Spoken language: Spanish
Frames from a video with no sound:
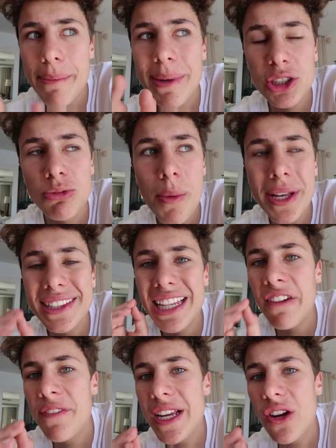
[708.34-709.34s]
además como había
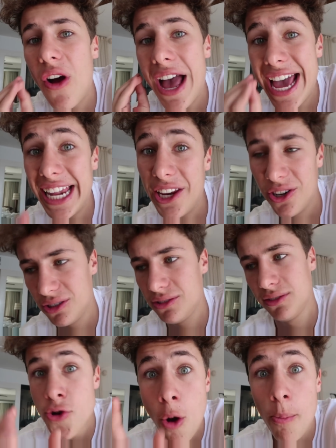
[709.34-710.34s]
tráfico aéreo,
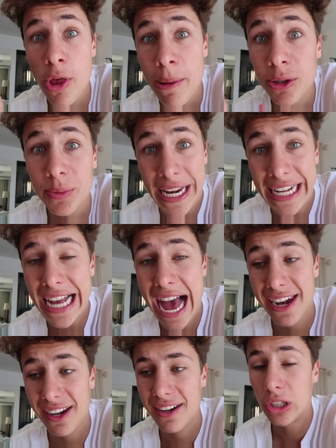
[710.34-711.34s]
no pudimos
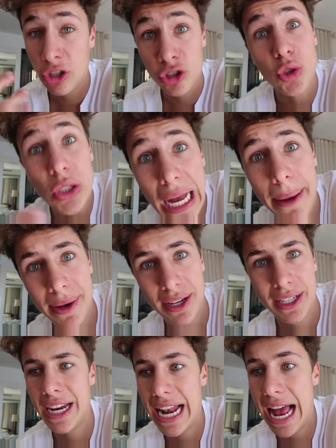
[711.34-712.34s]
brincar cuando nos tocaba.
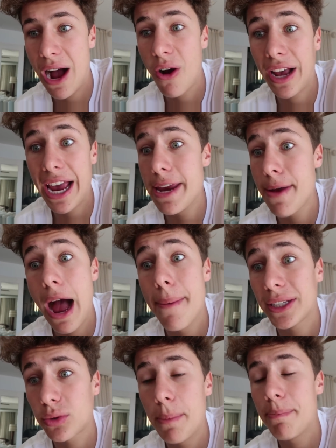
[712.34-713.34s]
Era, ok,
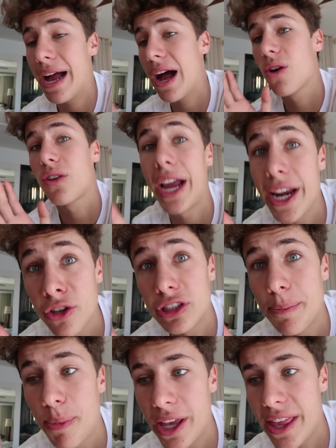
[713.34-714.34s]
ya vas Juanpa, ok, no
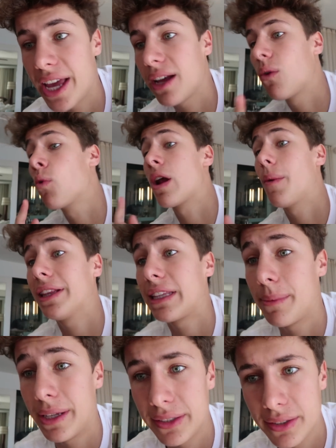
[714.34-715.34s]
se puede, una
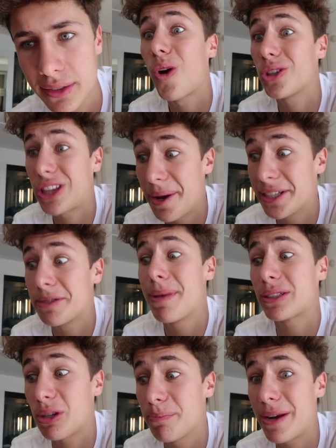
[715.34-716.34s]
vuelta más. Luego otra vez,
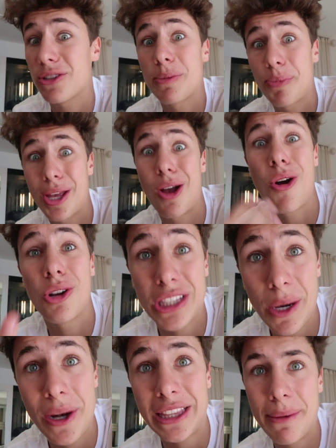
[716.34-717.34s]
vas Juanpa, no se puede,
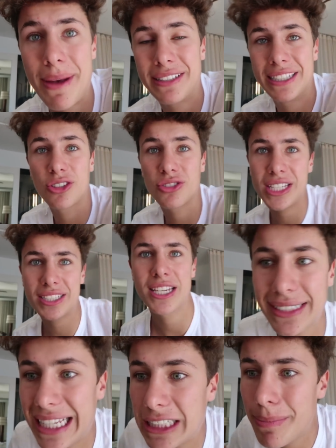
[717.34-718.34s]
otra vuelta más. Entonces,
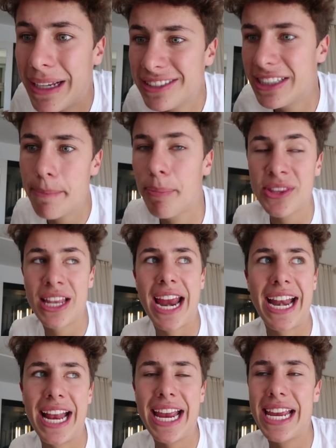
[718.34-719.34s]
estás más tiempo en el
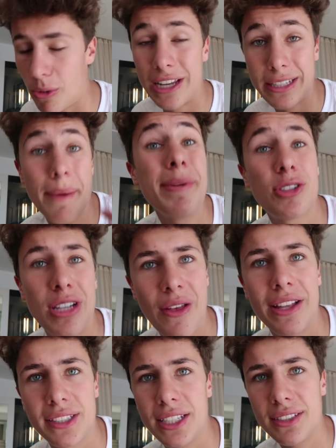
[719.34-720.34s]
aire, como les había
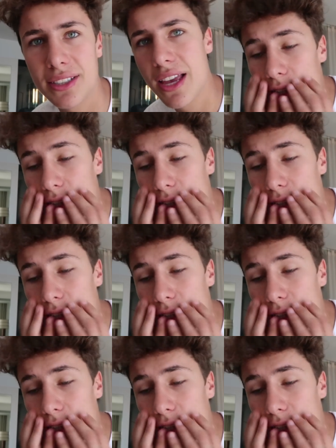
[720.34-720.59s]
mencionado antes,